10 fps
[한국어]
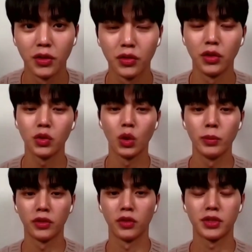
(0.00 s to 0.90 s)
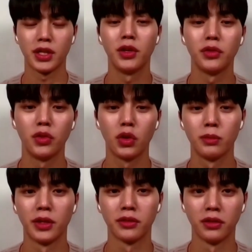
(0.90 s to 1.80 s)
스위트홈에서 최현수 역을
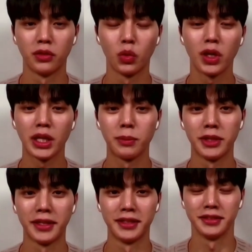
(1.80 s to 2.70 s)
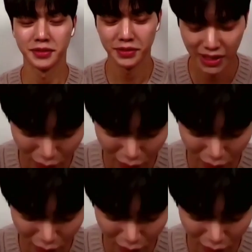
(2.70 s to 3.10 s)
맡은 송강입니다. 잘